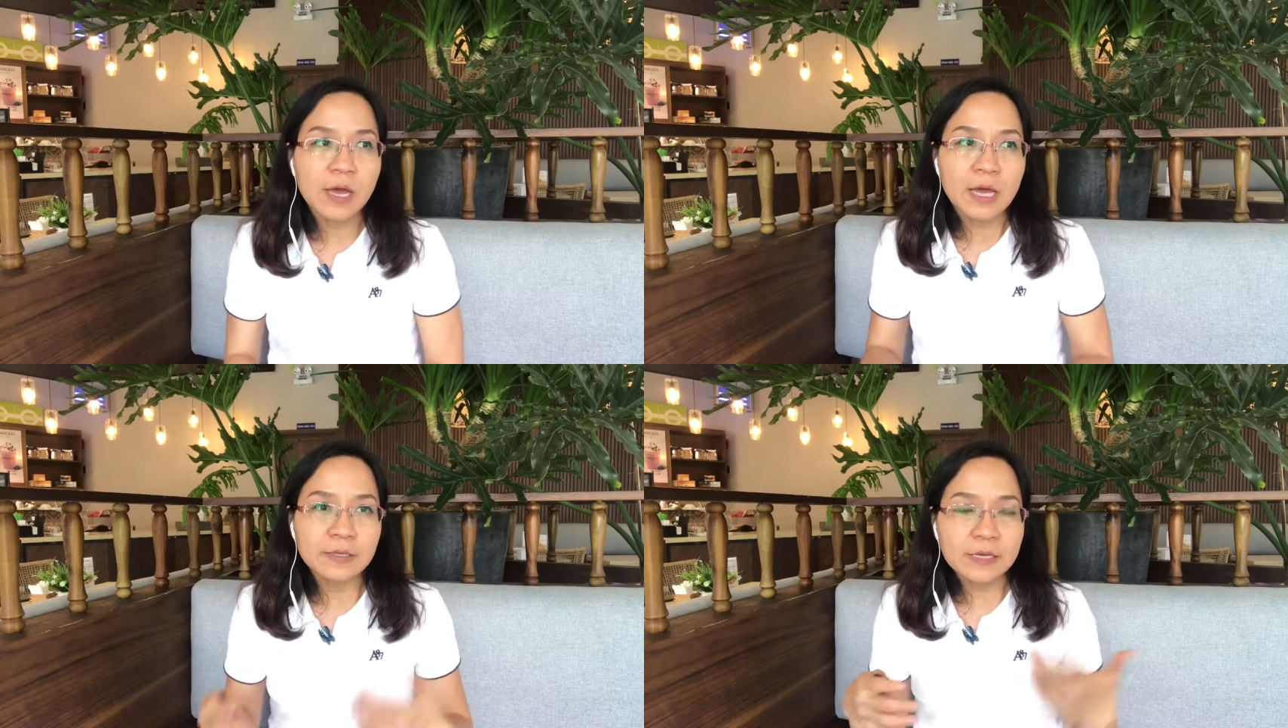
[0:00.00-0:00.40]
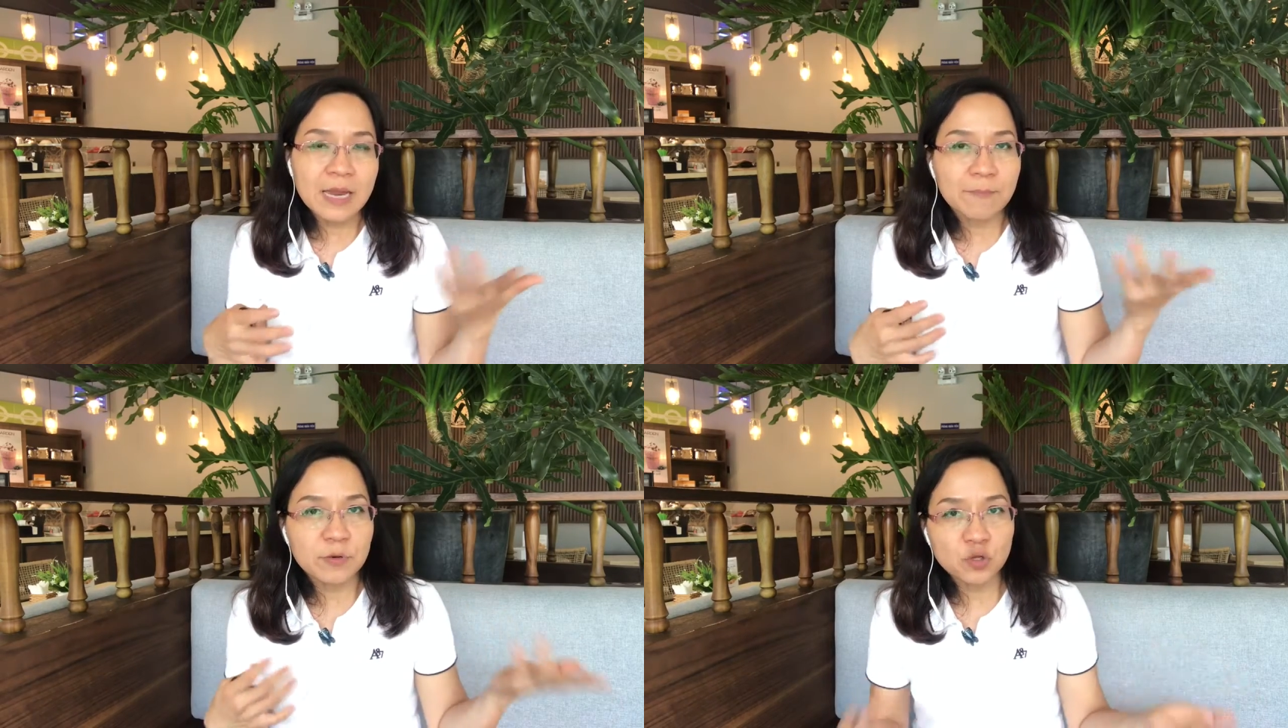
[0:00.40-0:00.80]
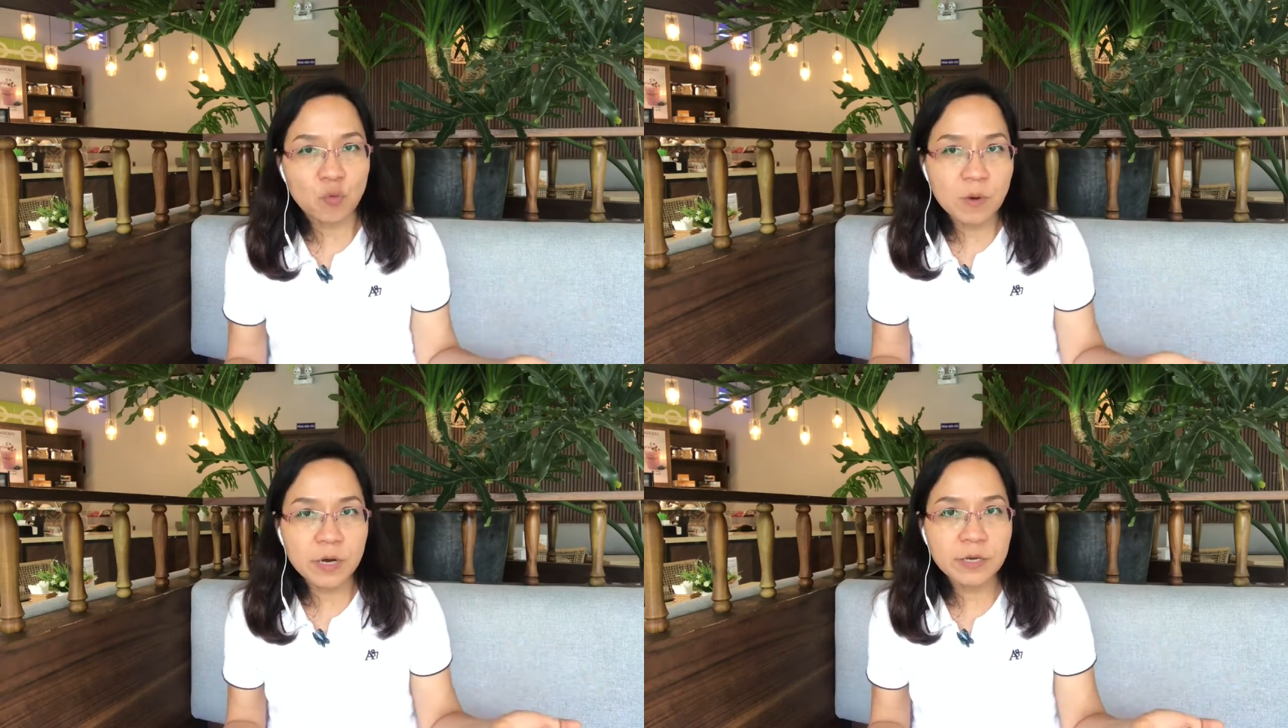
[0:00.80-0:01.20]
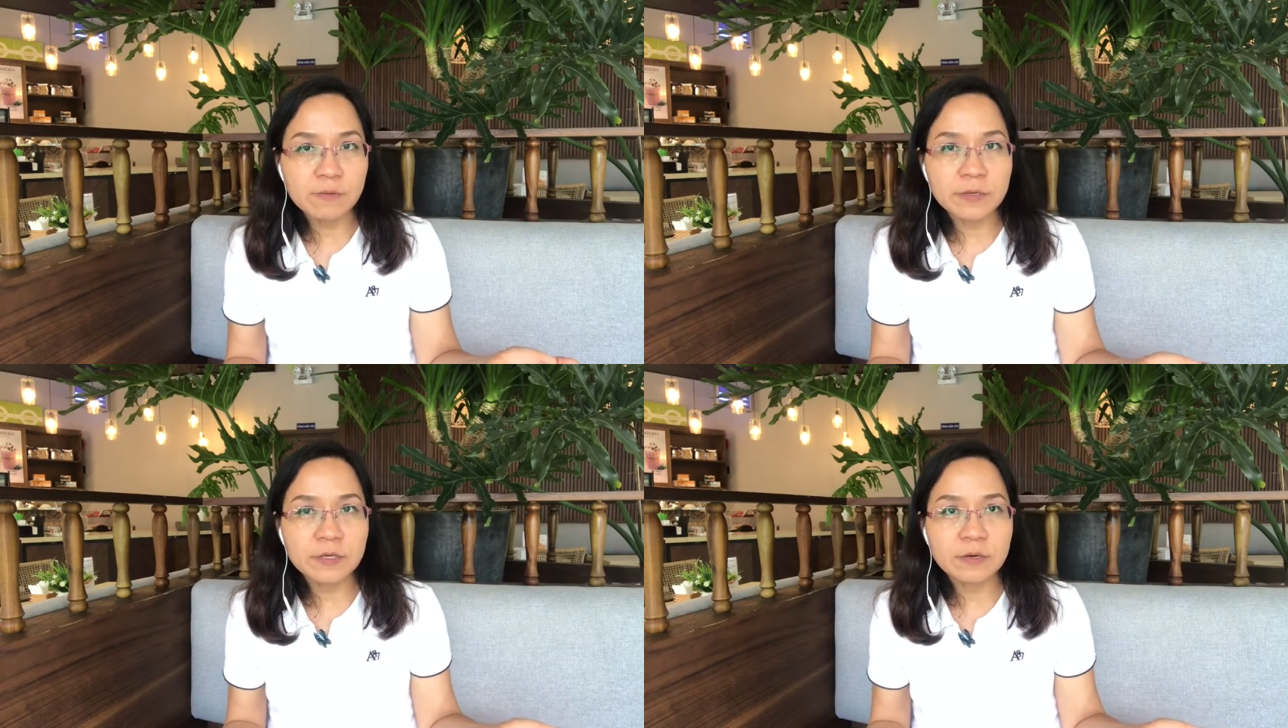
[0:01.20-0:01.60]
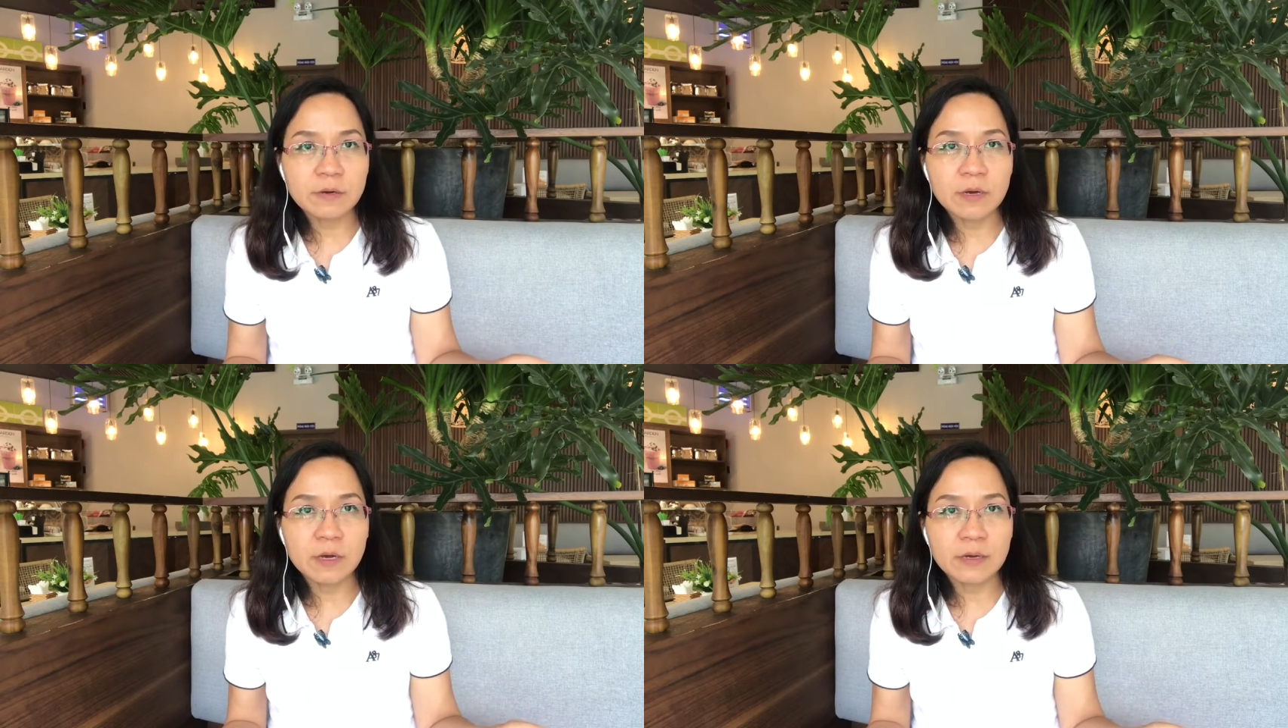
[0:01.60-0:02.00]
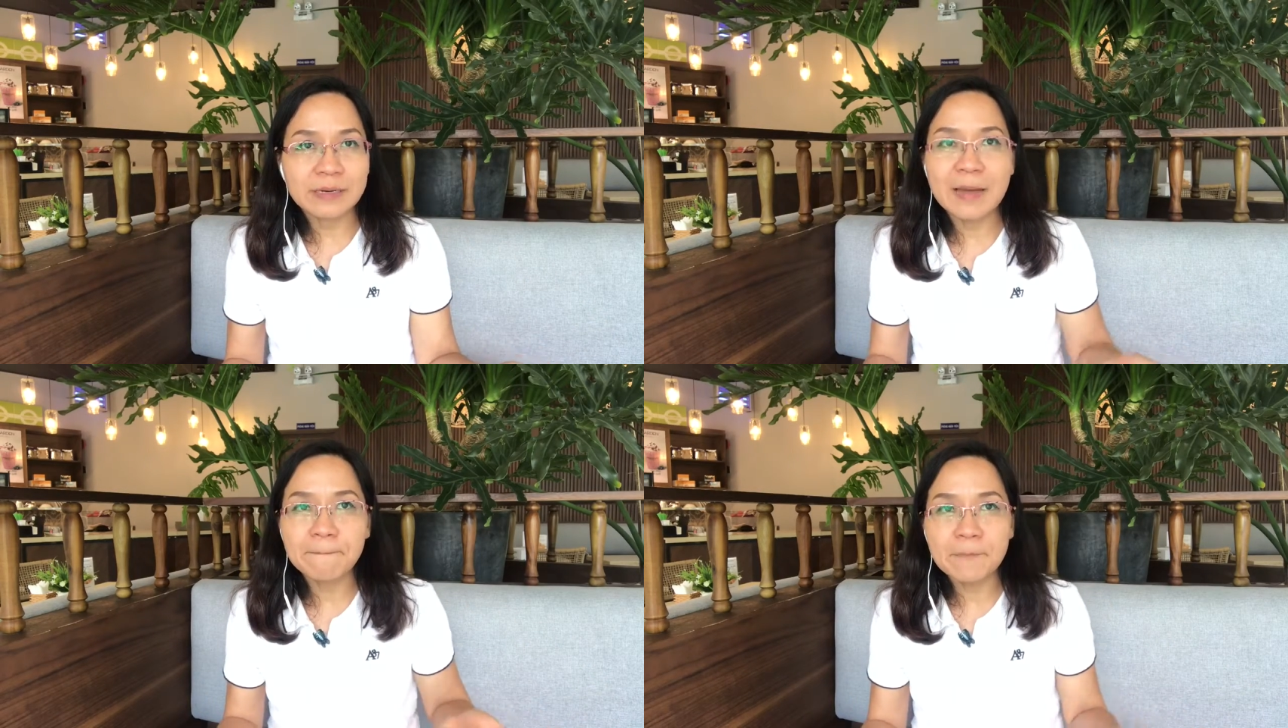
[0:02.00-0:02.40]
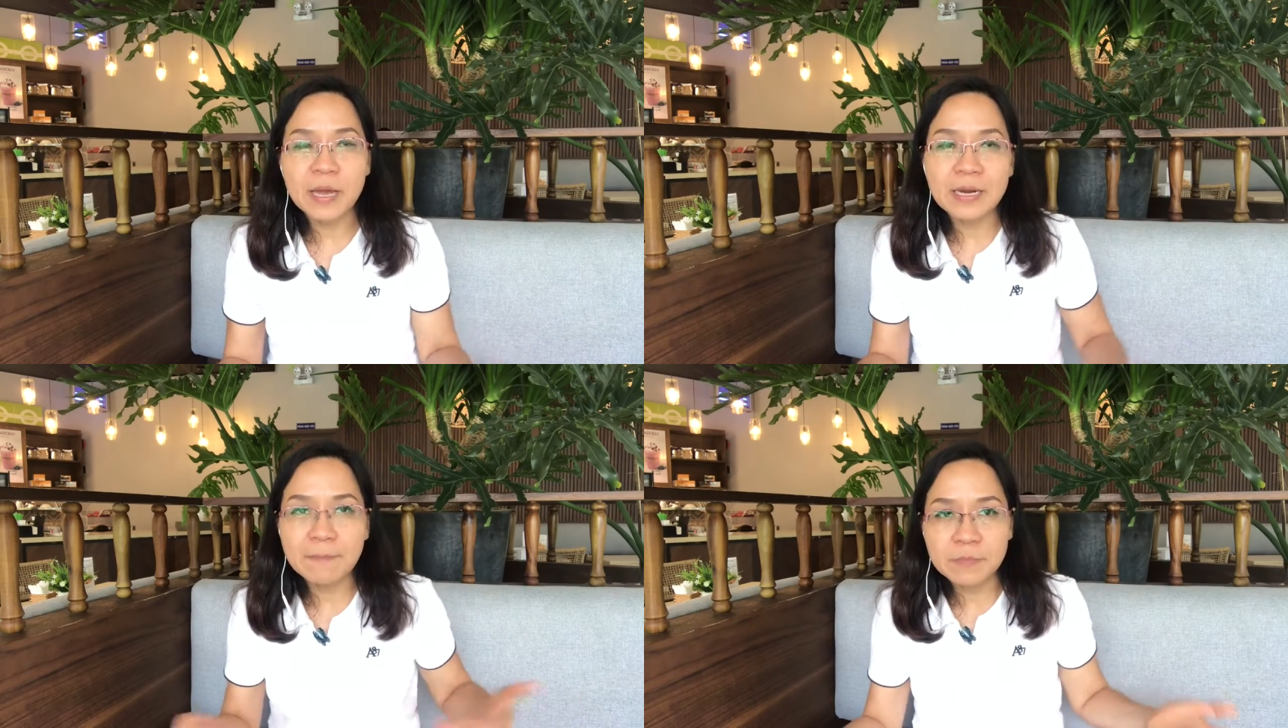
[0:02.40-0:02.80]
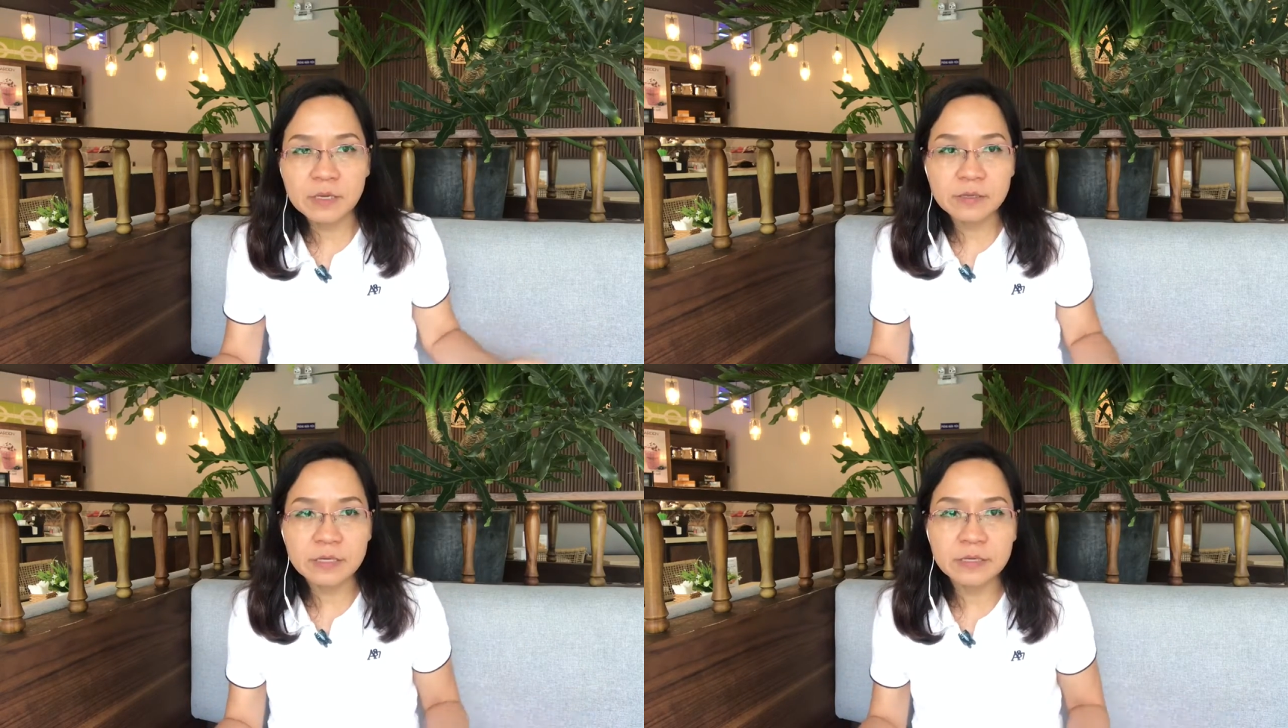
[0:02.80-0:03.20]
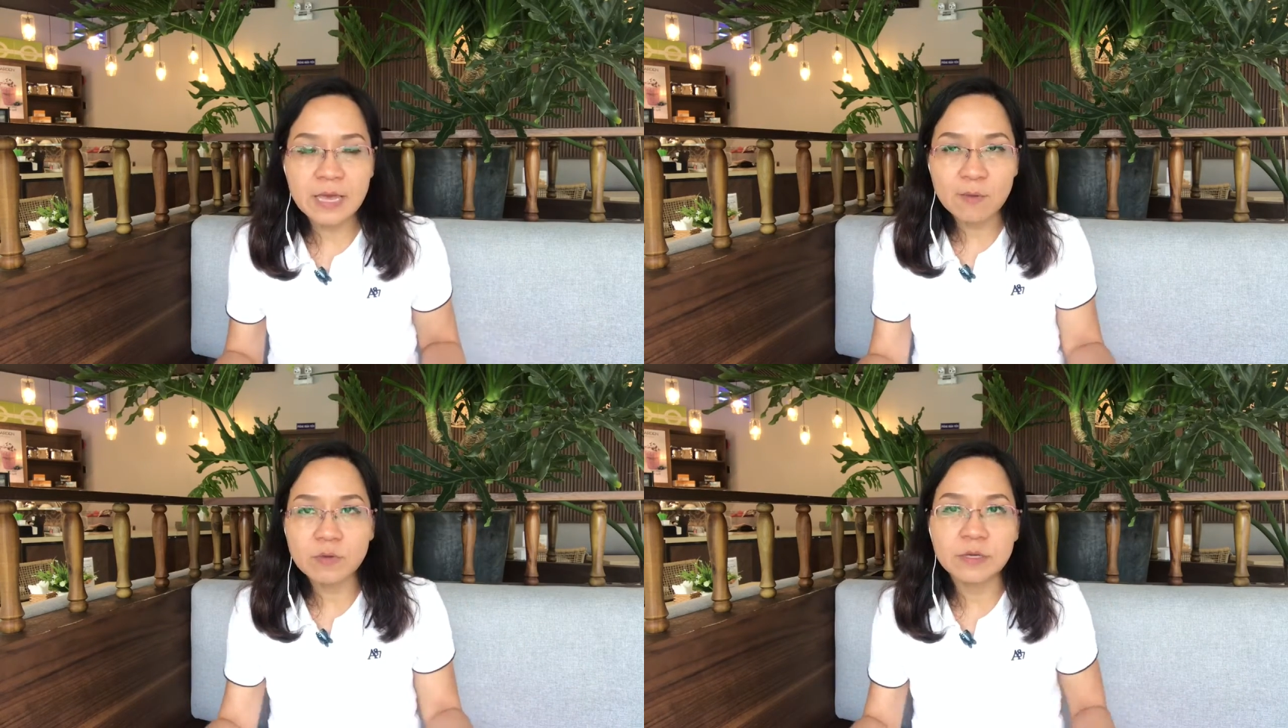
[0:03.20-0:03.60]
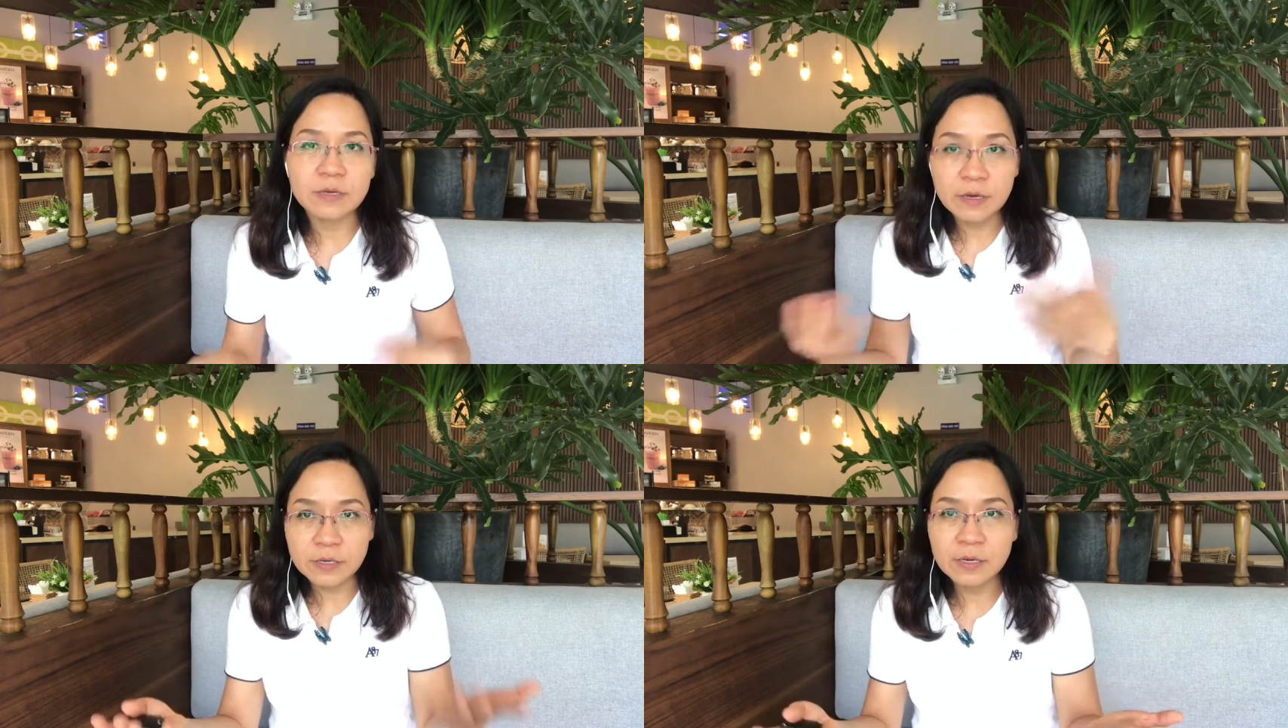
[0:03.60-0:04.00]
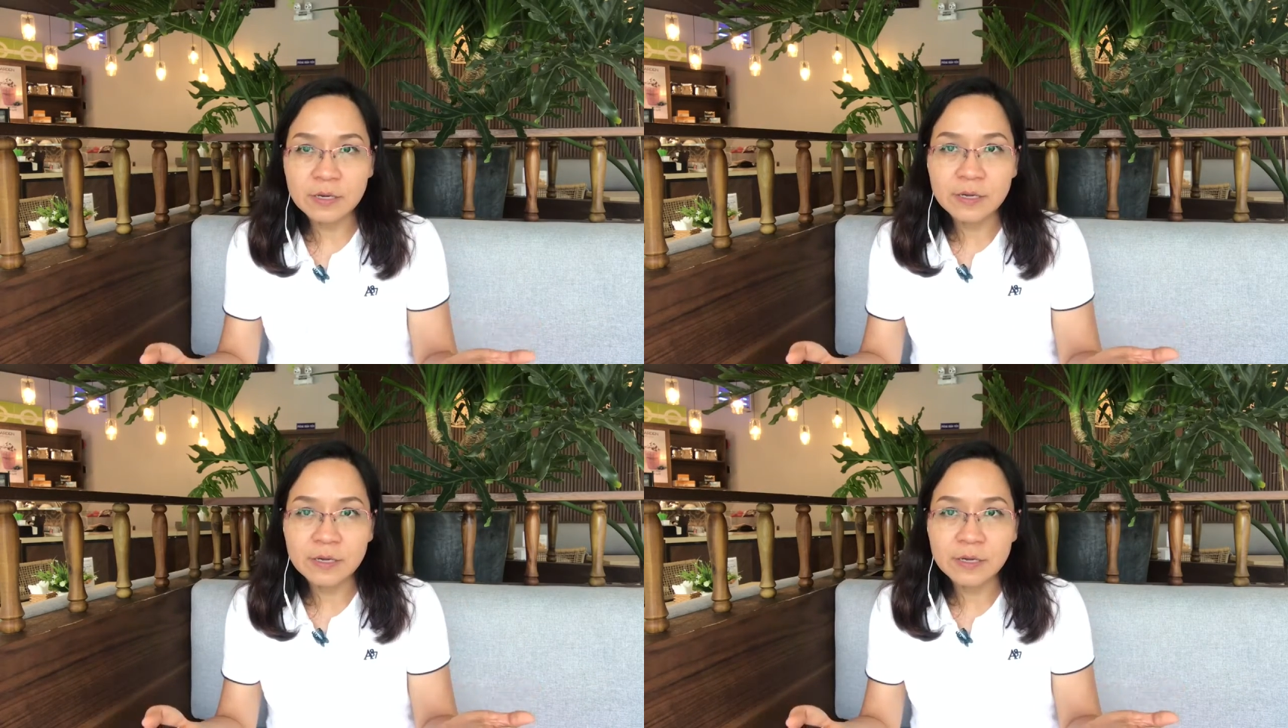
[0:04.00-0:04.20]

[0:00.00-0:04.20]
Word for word: anh chị làm ở chỗ mới khoảng chừng 5 ờ, 2 năm gì anh chị chán quá chị nghỉ